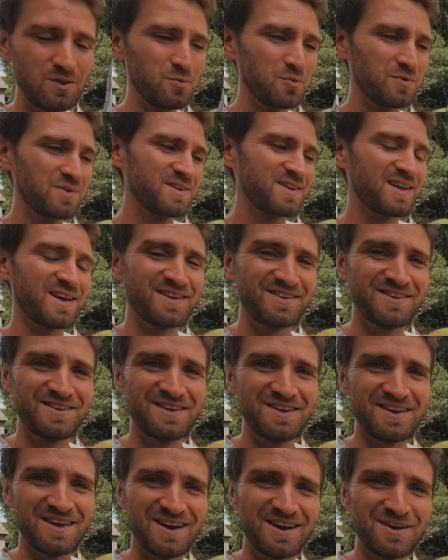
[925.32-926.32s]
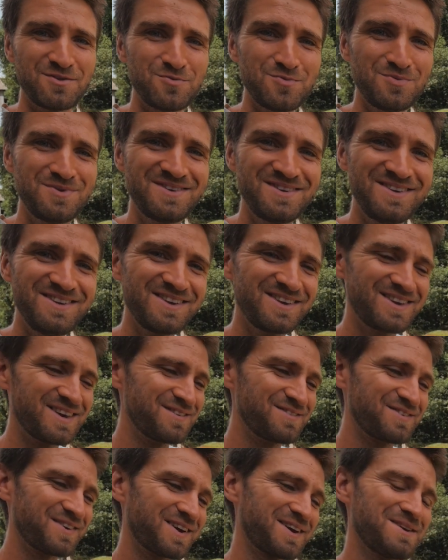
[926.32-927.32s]
Donc ça c'est un outil qui
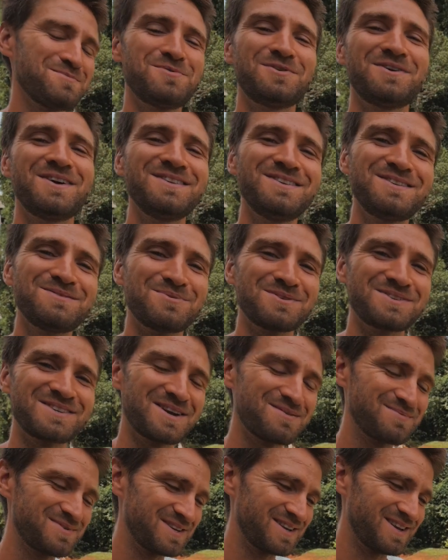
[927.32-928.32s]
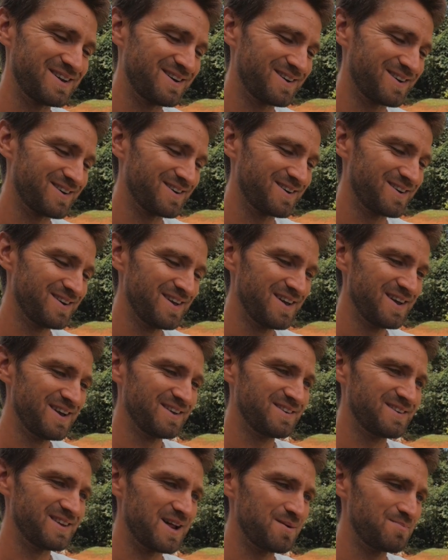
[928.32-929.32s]
est vraiment indispensable, c'est la,
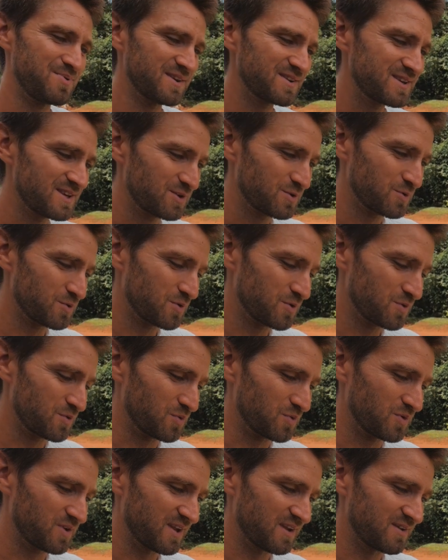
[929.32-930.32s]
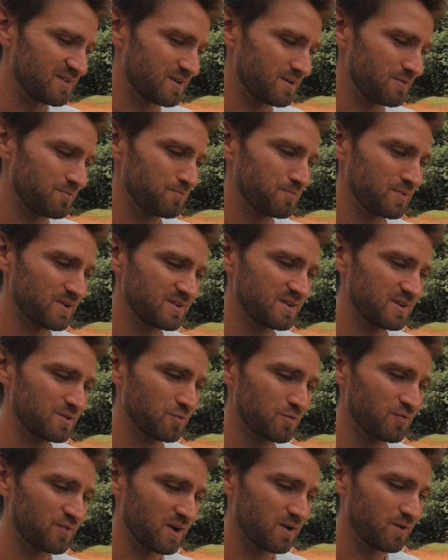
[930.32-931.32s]
c'est la pincetto, donc ça c'est une pince
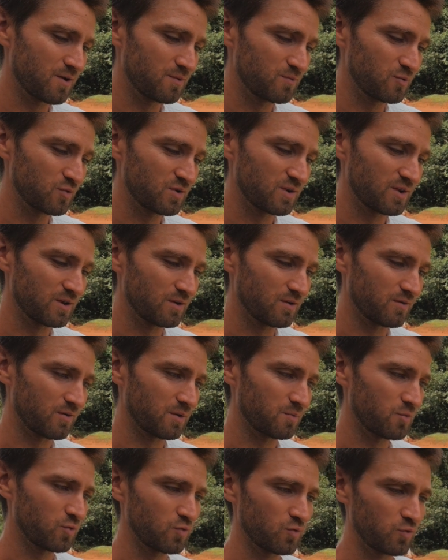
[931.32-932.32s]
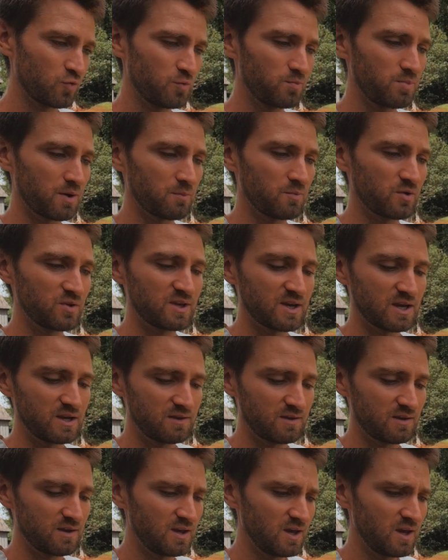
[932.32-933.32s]
pincetto Facom, donc c'est vraiment de super bonne
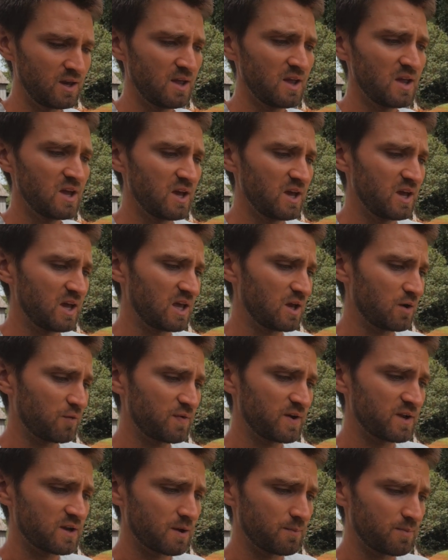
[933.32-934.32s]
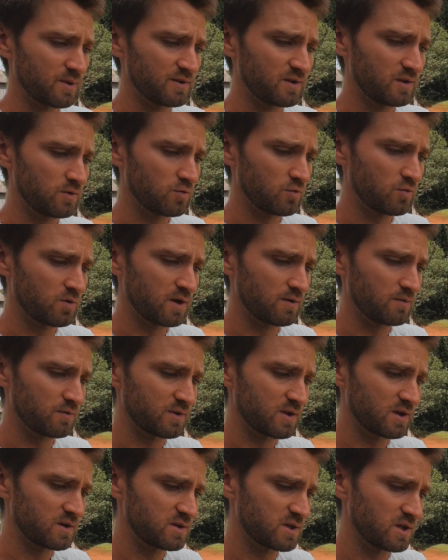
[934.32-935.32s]
qualité. Et en fait la pince pincetto,
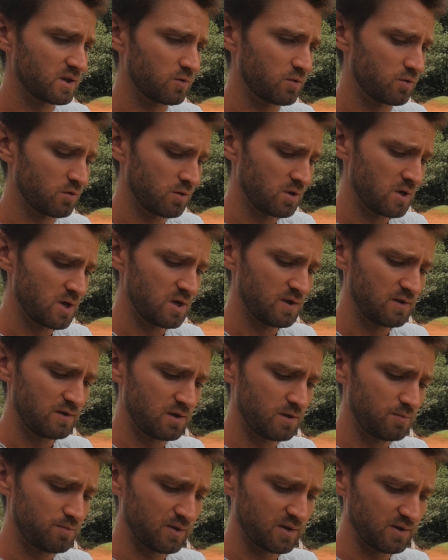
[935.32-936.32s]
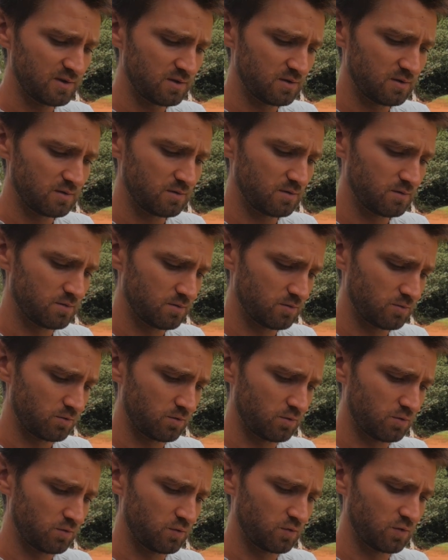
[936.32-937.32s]
l'avantage c'est que c'est une pince, donc
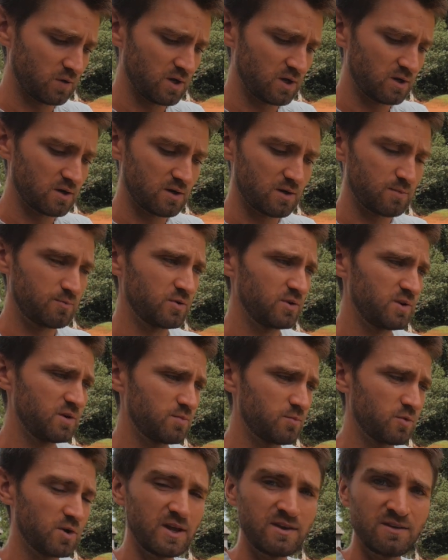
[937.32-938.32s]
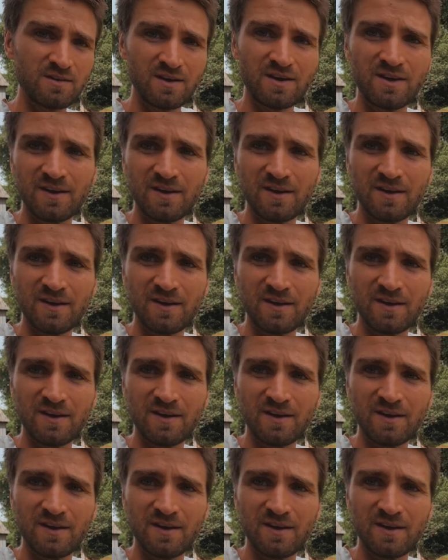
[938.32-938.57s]
tu règles la petite molette,